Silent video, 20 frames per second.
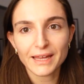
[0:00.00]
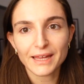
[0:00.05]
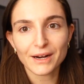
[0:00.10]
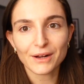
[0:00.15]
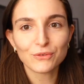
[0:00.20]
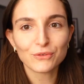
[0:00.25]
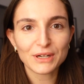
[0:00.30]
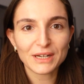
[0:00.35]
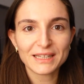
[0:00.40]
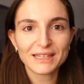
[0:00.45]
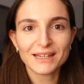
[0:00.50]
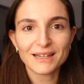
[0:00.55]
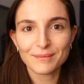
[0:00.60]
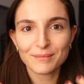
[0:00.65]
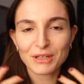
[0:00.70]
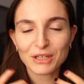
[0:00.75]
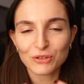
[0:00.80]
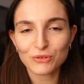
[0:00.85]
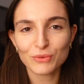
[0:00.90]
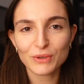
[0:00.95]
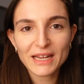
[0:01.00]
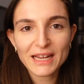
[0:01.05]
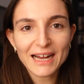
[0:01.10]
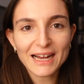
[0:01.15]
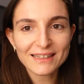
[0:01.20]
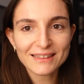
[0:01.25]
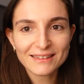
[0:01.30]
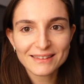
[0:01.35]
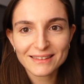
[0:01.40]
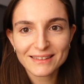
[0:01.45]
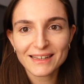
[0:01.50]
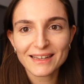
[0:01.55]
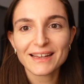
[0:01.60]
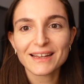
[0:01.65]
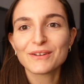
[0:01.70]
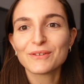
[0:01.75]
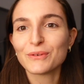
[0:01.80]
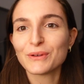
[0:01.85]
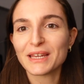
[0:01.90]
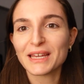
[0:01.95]
Era una delle mie due
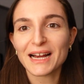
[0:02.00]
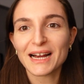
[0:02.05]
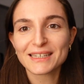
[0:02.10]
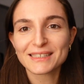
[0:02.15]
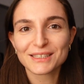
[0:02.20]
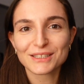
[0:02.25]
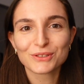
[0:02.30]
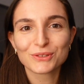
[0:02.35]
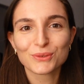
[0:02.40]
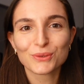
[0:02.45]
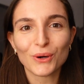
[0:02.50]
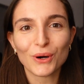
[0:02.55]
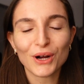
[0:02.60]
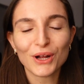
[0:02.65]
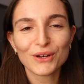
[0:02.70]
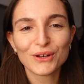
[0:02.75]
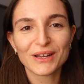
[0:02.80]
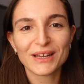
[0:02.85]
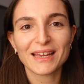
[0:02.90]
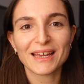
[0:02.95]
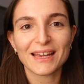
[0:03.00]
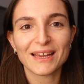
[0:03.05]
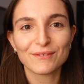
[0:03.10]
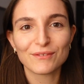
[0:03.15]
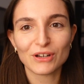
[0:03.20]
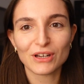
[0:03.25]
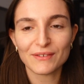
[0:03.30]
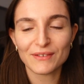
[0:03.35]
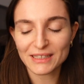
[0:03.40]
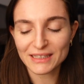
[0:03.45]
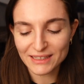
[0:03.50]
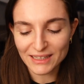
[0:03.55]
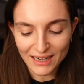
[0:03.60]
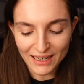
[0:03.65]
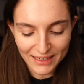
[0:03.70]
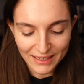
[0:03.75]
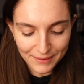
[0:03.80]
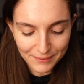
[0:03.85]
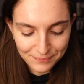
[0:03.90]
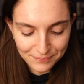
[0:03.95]
gatte qui a Sassuolo che voleva
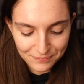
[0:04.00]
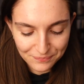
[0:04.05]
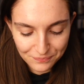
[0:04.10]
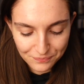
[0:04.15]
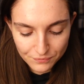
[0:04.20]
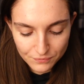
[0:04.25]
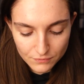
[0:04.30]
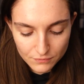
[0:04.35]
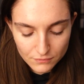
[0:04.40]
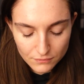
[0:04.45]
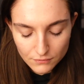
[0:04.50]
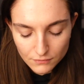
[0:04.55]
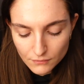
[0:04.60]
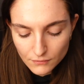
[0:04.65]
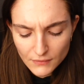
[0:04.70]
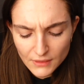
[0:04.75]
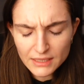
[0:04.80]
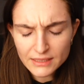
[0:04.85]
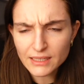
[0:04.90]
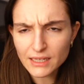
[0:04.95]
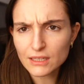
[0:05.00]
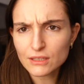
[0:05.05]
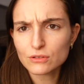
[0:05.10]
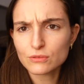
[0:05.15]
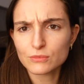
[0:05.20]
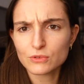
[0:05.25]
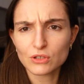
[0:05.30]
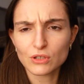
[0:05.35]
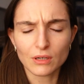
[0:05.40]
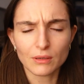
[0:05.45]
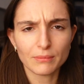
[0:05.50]
entrare tra l'altro mi sono